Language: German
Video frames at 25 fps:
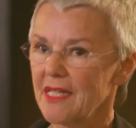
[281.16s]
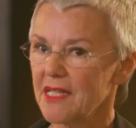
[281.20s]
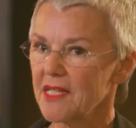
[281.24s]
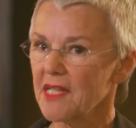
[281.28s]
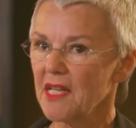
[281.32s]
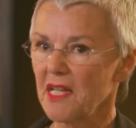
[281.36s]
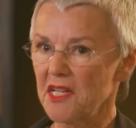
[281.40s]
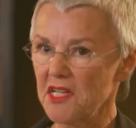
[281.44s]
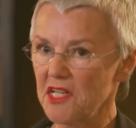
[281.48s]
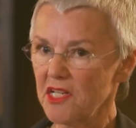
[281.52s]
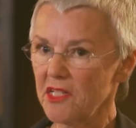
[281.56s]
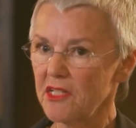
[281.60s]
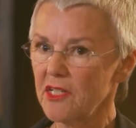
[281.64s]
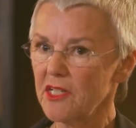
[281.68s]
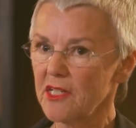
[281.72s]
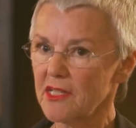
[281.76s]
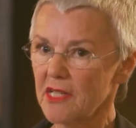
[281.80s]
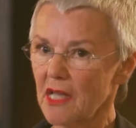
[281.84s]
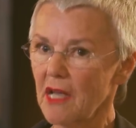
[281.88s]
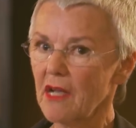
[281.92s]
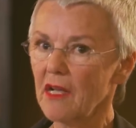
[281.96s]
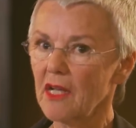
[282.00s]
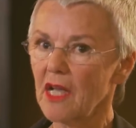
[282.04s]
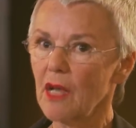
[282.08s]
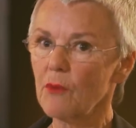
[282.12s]
Das kann ich nicht
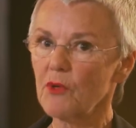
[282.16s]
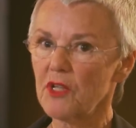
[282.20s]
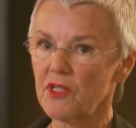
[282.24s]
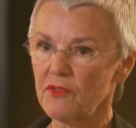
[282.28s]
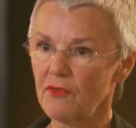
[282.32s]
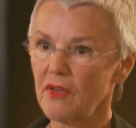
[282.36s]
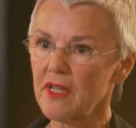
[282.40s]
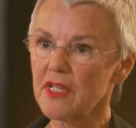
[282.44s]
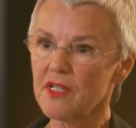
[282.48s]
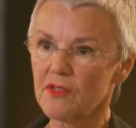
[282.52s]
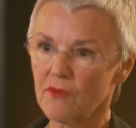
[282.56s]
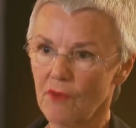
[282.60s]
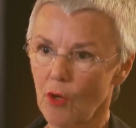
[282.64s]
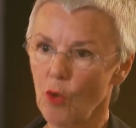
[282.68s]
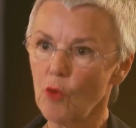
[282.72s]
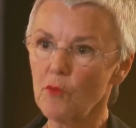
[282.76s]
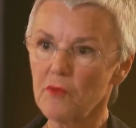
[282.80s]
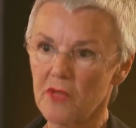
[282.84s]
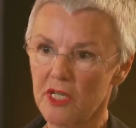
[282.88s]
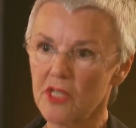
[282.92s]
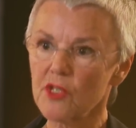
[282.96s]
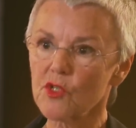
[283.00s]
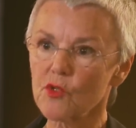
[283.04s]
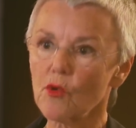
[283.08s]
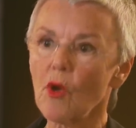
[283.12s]
sagen, aber ich weiß, warum
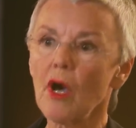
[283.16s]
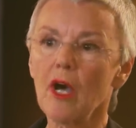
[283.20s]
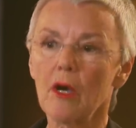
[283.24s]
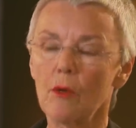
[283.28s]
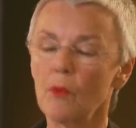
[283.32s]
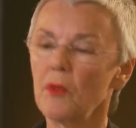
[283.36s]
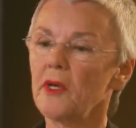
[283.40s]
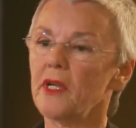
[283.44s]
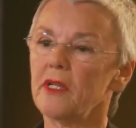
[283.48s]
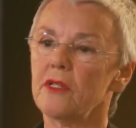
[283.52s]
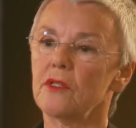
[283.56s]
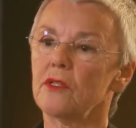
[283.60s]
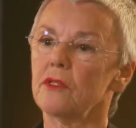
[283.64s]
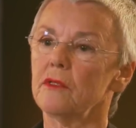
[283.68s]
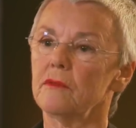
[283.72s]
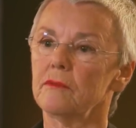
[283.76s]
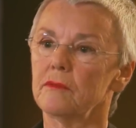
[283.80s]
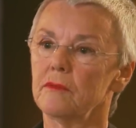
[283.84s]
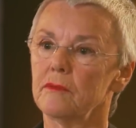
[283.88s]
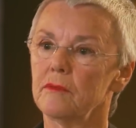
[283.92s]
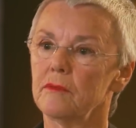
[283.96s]
ich so arbeite.